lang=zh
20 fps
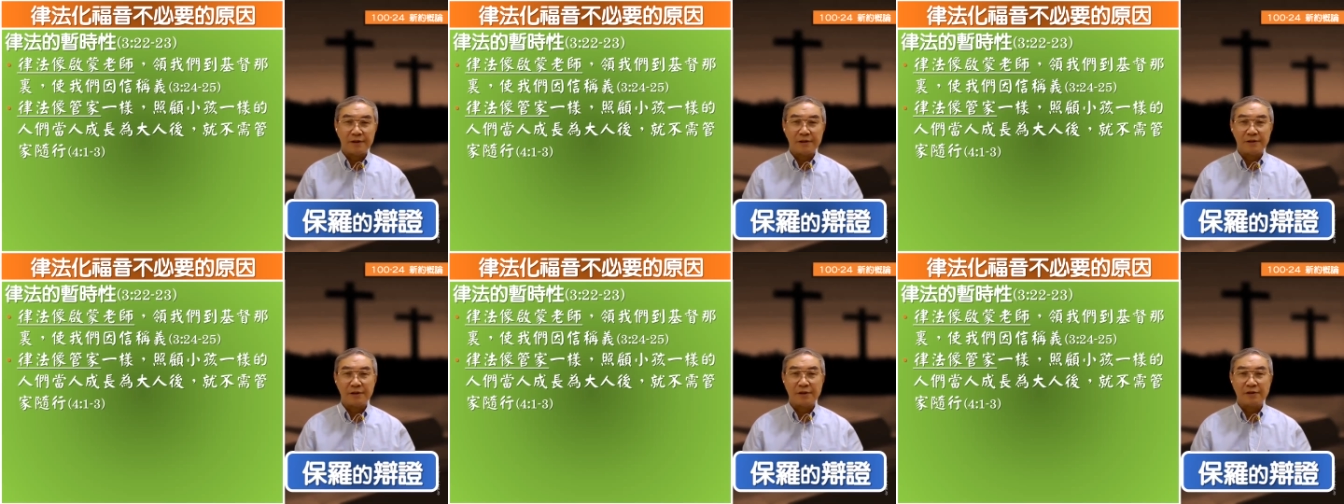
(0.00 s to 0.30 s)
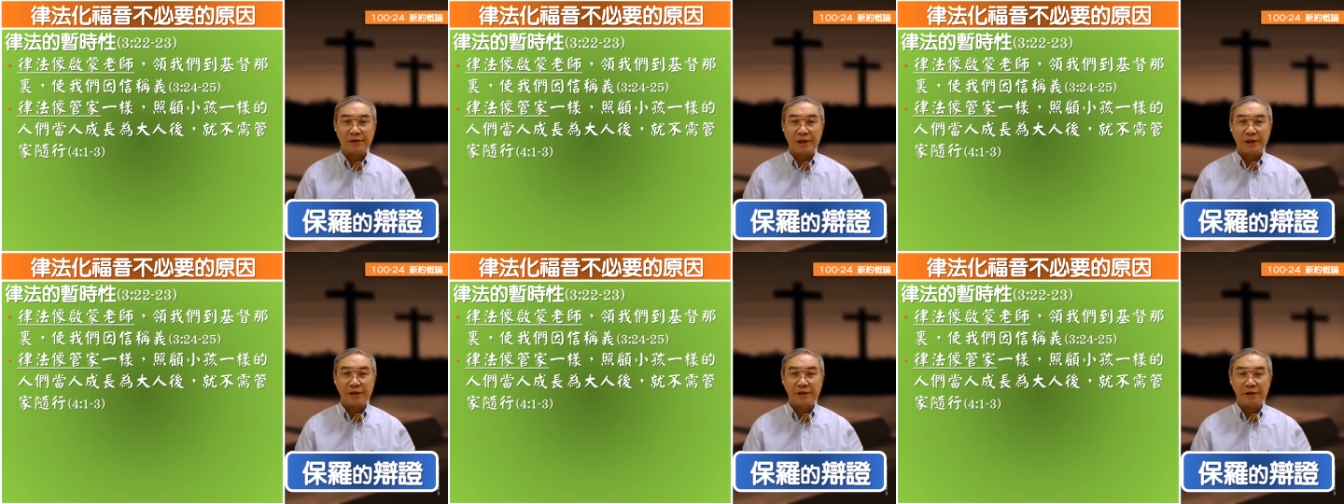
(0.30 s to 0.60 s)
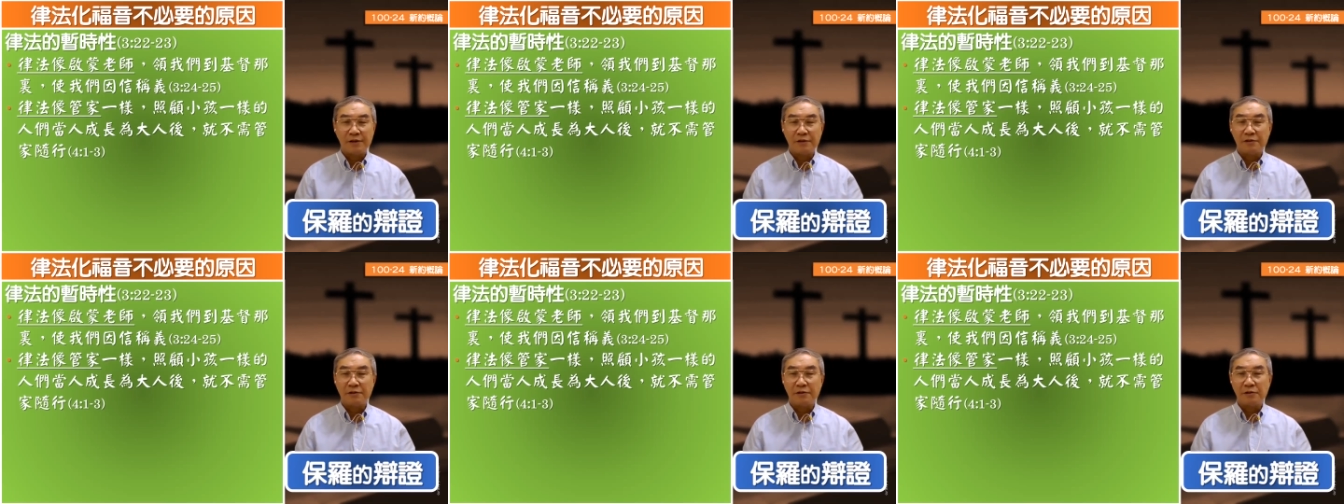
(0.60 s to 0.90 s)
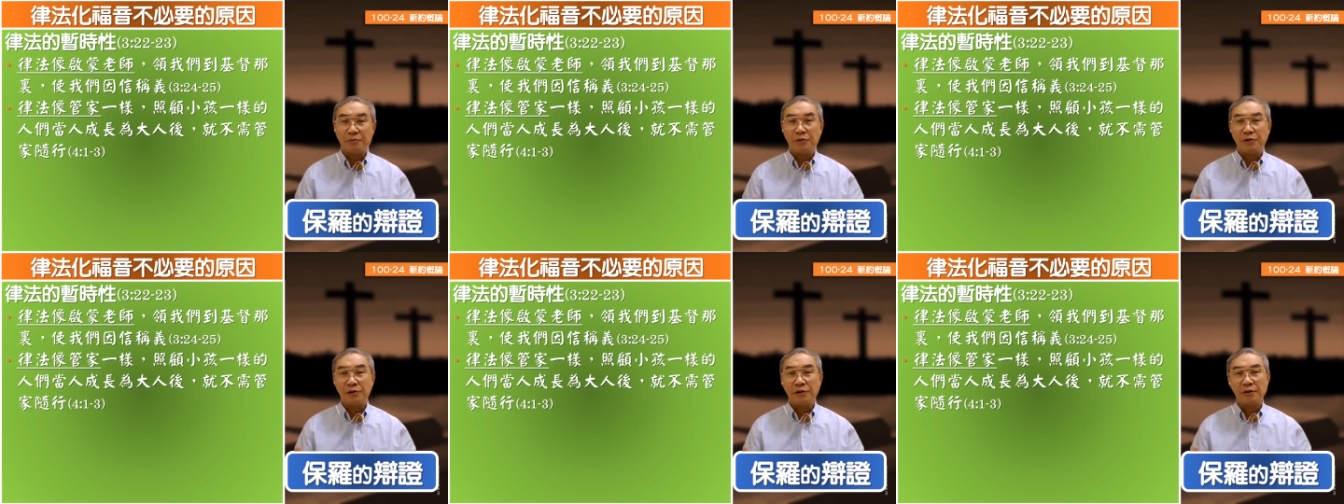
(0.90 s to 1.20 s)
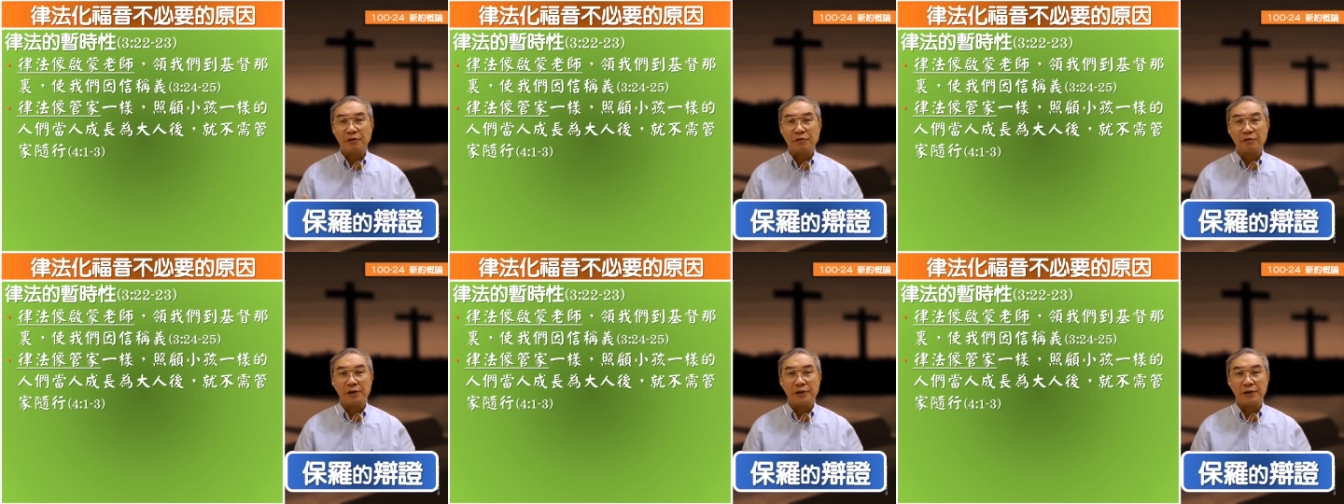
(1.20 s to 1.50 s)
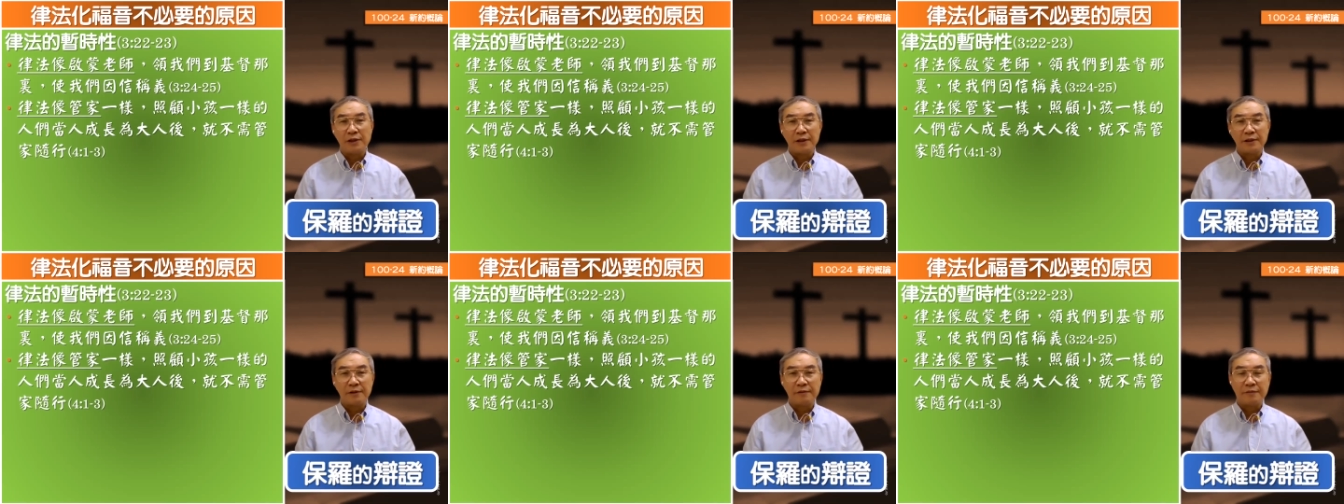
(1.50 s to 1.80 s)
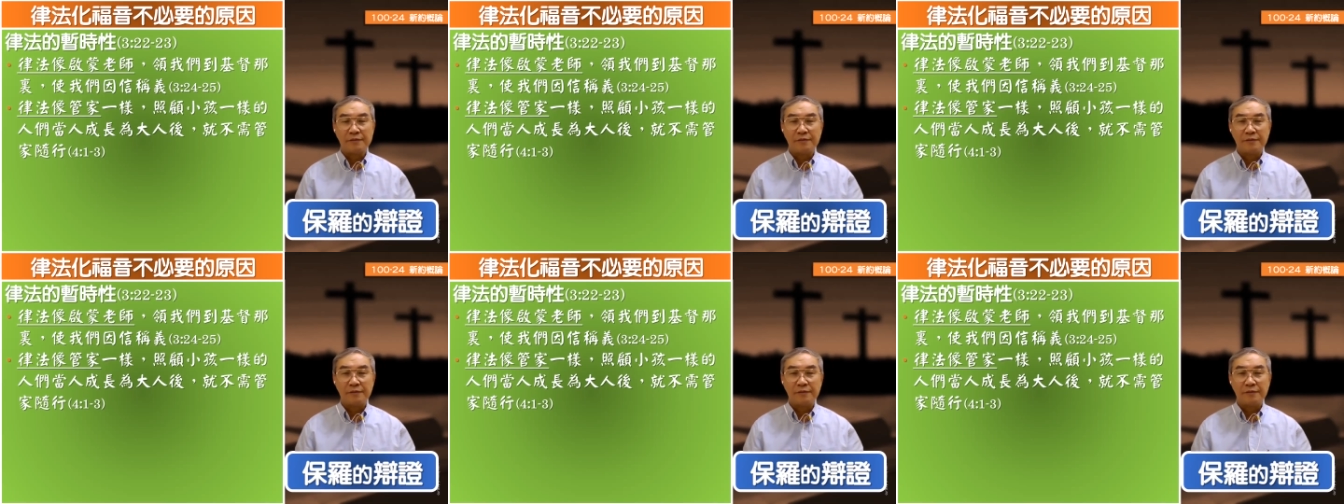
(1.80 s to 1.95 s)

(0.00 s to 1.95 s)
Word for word: 得到家业以后就不需要管家了，